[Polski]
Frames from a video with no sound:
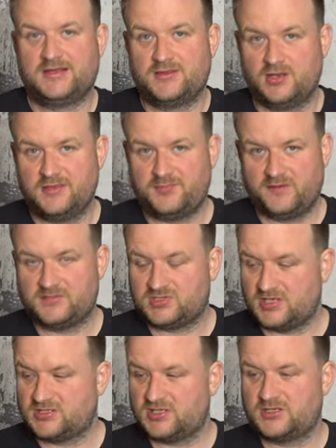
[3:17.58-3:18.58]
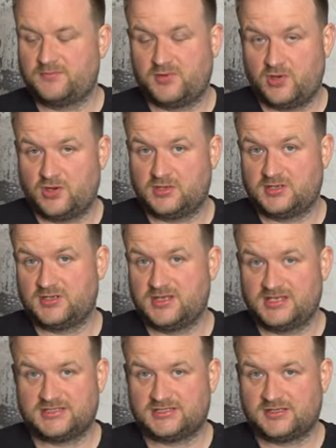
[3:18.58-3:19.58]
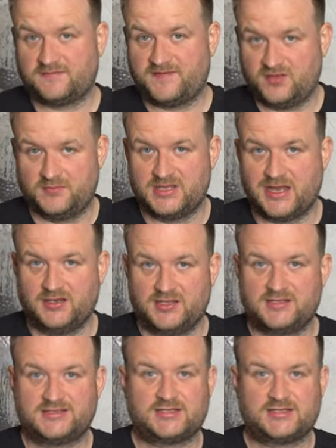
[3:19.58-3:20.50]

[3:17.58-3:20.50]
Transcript: No i powiem szczerze, że blok jest fenomenalny.